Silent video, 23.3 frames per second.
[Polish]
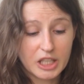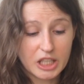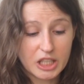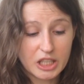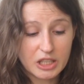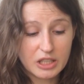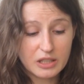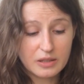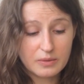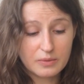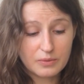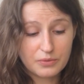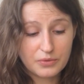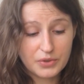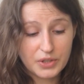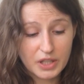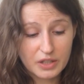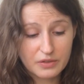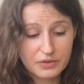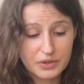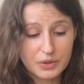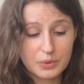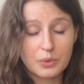i
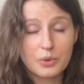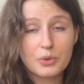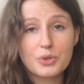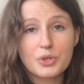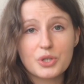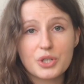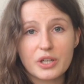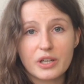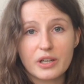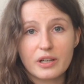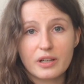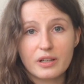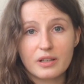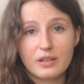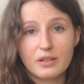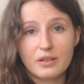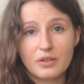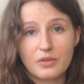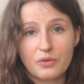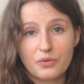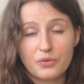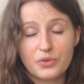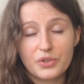wyjawiło, że
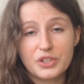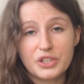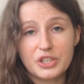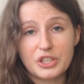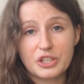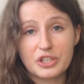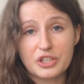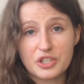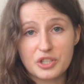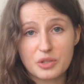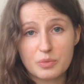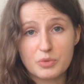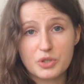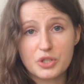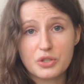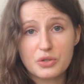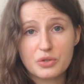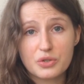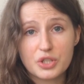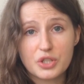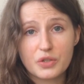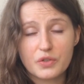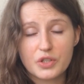wynik
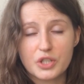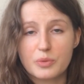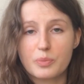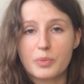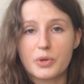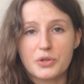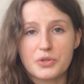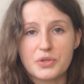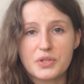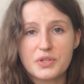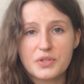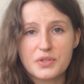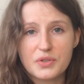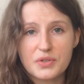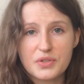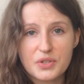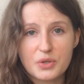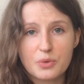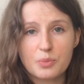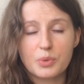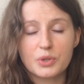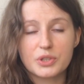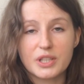79%
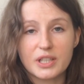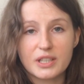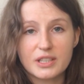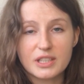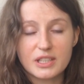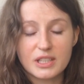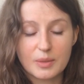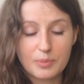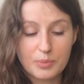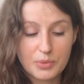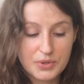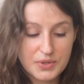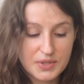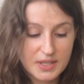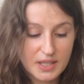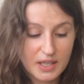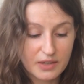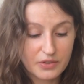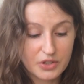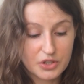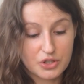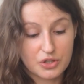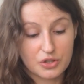został podany na
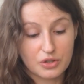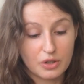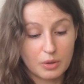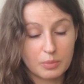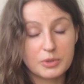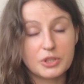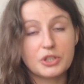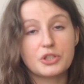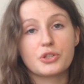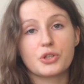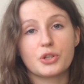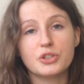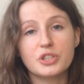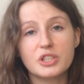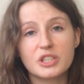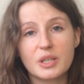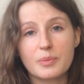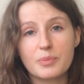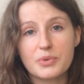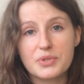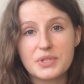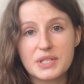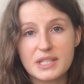podstawie czy obliczony
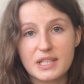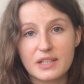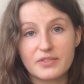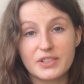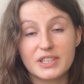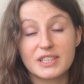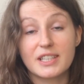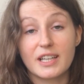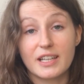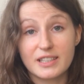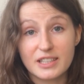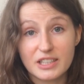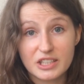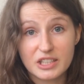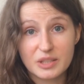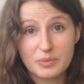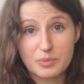na podstawie danych